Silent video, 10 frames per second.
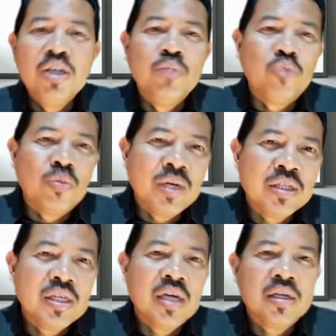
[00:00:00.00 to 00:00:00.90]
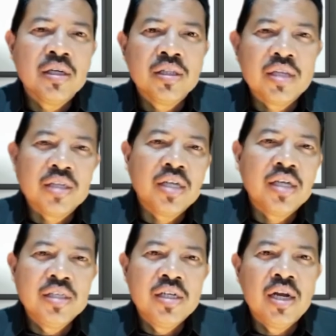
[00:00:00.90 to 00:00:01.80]
informasi yang
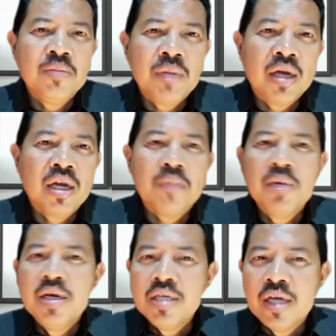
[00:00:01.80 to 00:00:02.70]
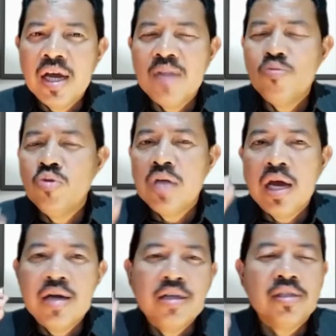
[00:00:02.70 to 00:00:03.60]
tersaji dalam paragraf dengan
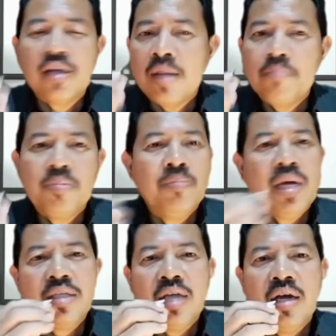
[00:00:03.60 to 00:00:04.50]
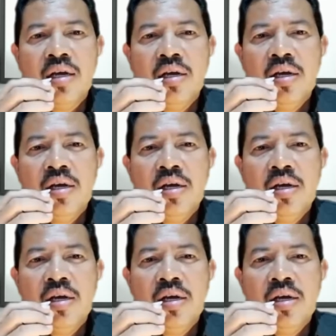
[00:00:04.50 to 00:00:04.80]
mudah diserap pembaca.